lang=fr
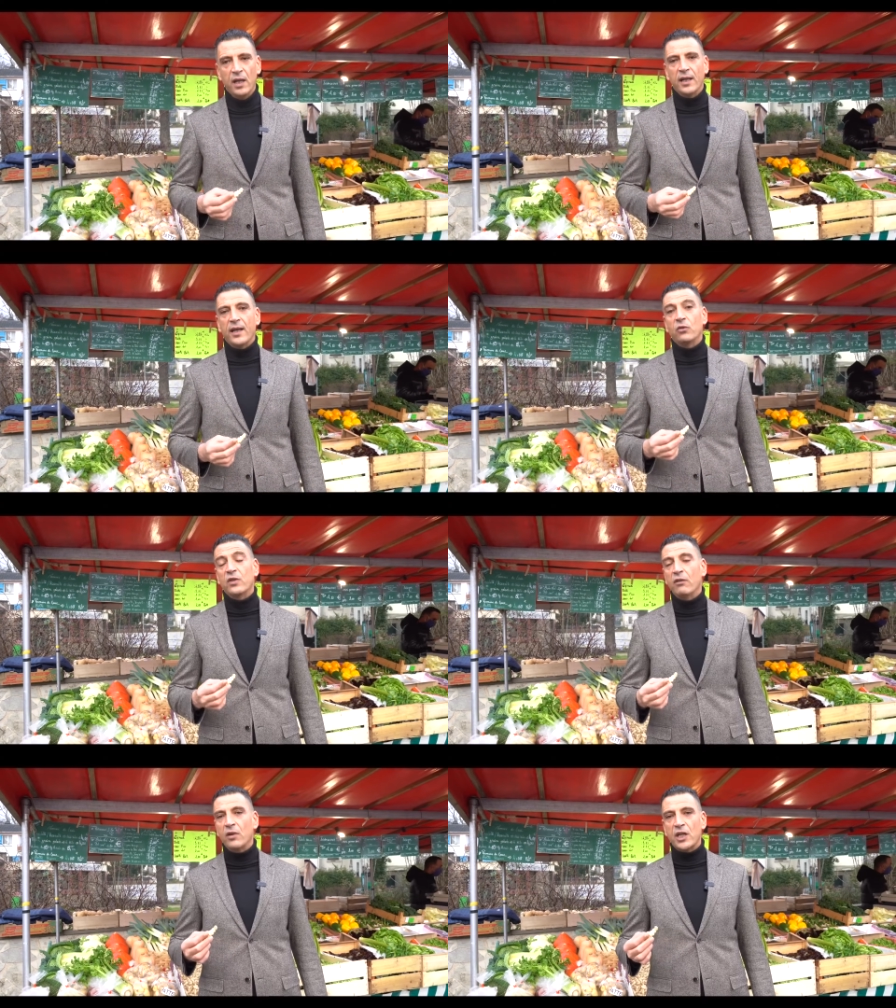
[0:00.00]
car nous
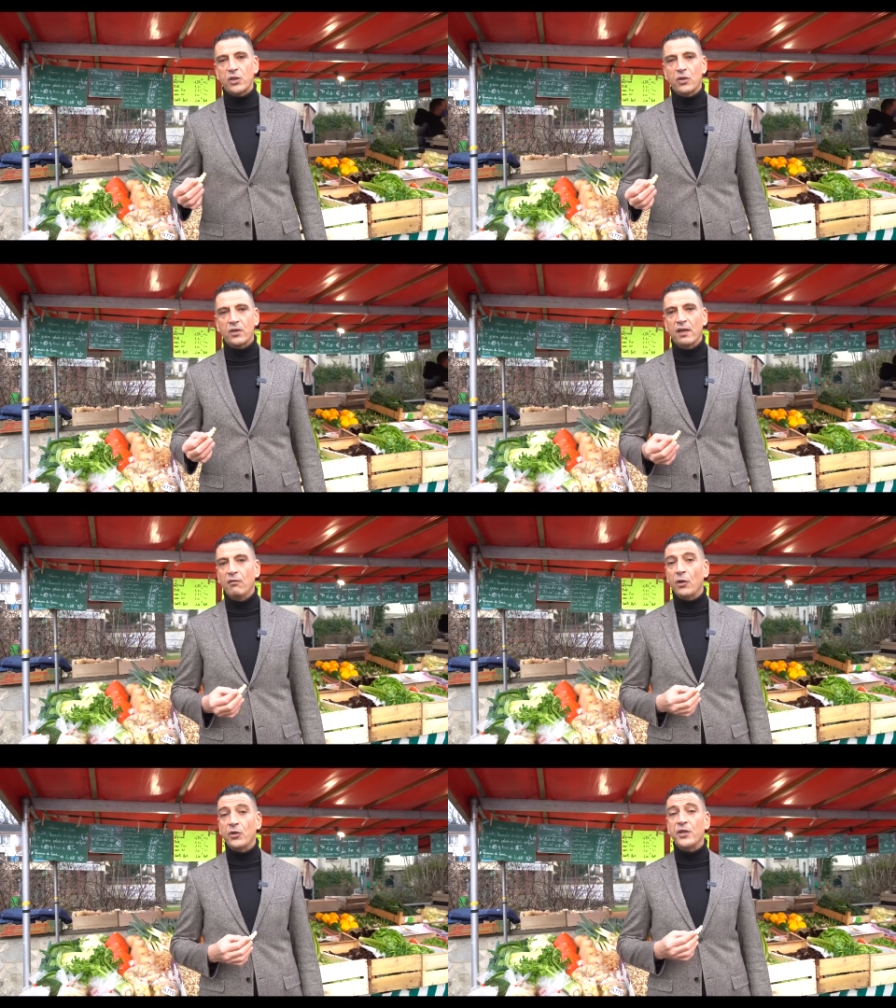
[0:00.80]
avons la chance
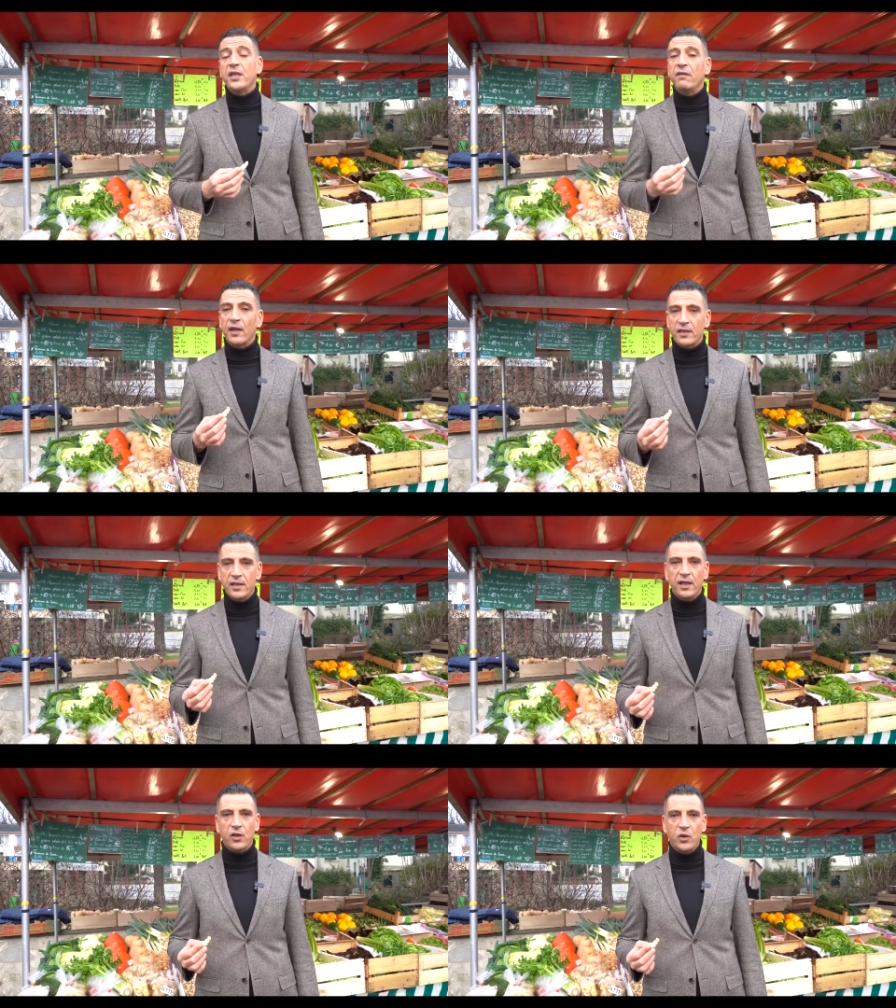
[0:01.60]
d'avoir une
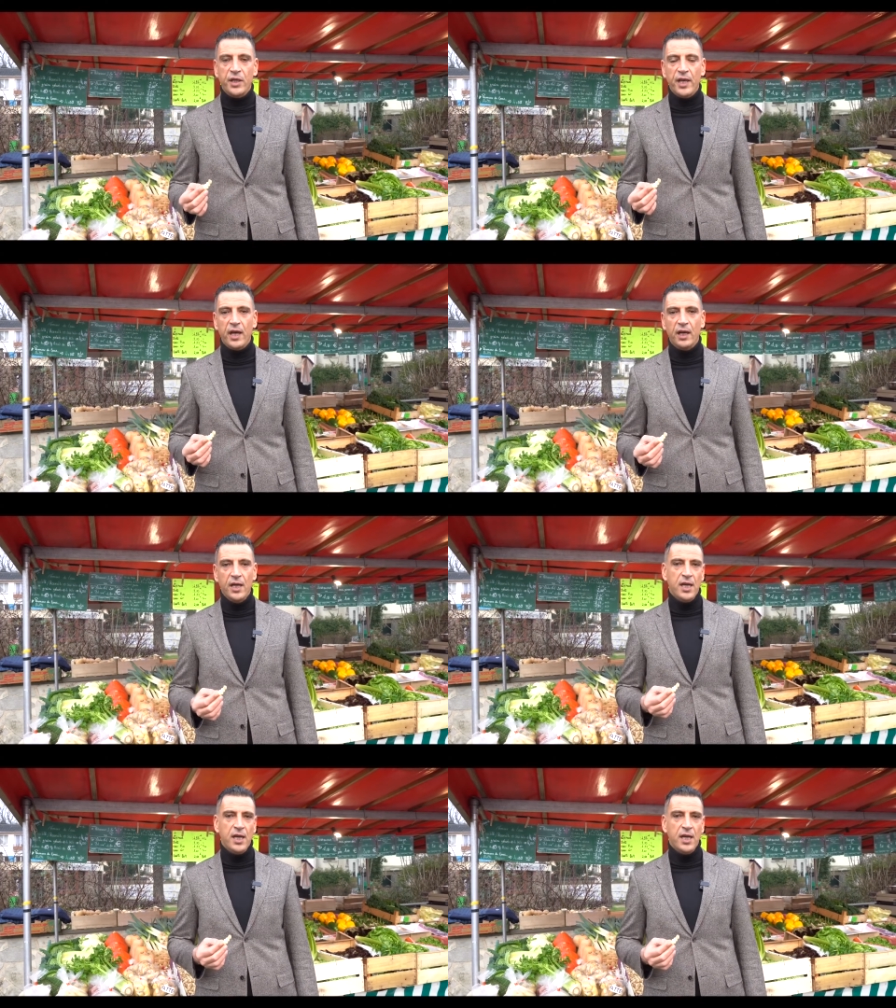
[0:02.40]
diversité culinaire.